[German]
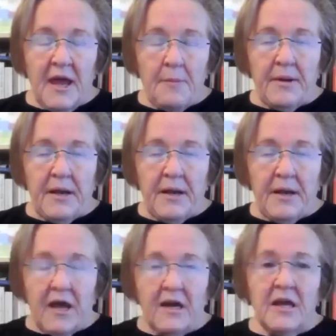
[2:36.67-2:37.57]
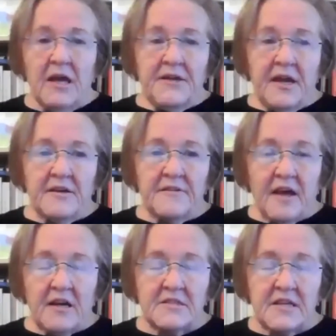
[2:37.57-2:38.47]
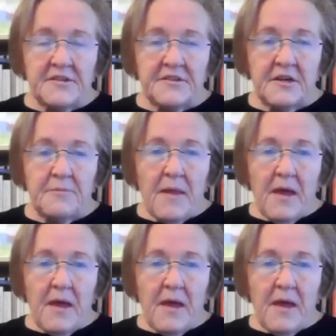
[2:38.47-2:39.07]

Eppler, der gesagt hatte,